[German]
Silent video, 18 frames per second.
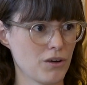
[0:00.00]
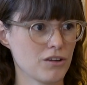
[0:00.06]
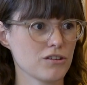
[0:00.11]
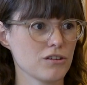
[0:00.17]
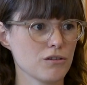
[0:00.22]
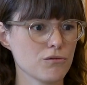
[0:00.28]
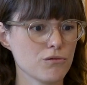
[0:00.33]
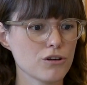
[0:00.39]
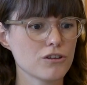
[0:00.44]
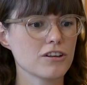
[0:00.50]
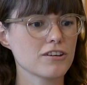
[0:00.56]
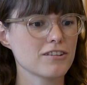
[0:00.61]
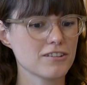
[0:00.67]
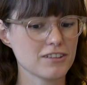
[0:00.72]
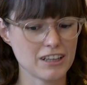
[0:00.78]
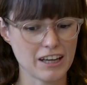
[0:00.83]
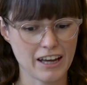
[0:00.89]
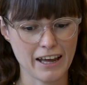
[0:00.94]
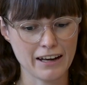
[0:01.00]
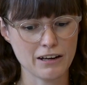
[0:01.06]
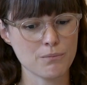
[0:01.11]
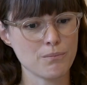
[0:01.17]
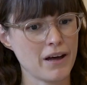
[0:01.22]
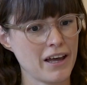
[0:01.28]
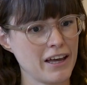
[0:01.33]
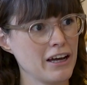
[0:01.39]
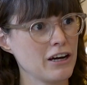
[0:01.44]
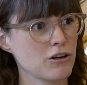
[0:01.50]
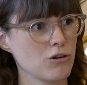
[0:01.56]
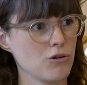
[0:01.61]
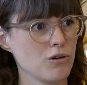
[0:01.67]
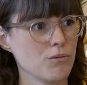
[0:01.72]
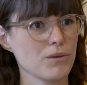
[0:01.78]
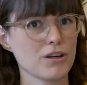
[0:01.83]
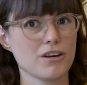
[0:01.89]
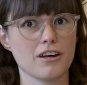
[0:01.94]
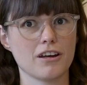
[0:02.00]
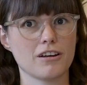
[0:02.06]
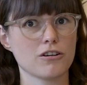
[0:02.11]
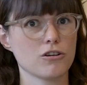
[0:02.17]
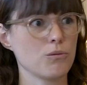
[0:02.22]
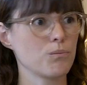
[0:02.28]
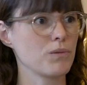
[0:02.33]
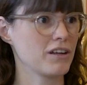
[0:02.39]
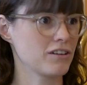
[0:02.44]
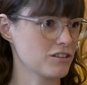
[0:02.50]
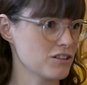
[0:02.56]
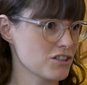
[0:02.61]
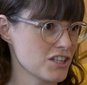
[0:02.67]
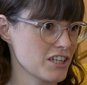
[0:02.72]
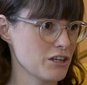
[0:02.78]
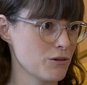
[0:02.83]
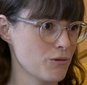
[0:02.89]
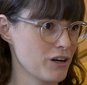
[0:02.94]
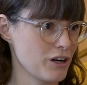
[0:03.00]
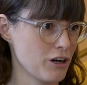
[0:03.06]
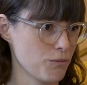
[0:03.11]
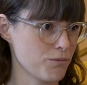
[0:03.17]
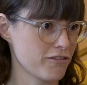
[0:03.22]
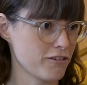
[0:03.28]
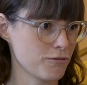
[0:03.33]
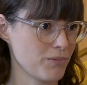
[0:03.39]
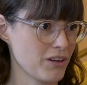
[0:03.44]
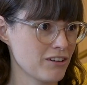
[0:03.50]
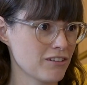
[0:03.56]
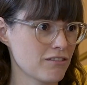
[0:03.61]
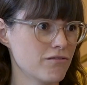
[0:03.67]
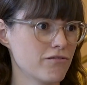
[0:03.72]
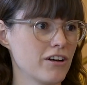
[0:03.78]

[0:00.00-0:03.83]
Also ich würde jetzt keine Meierkur mit einem kompletten Skiurlaub verbinden,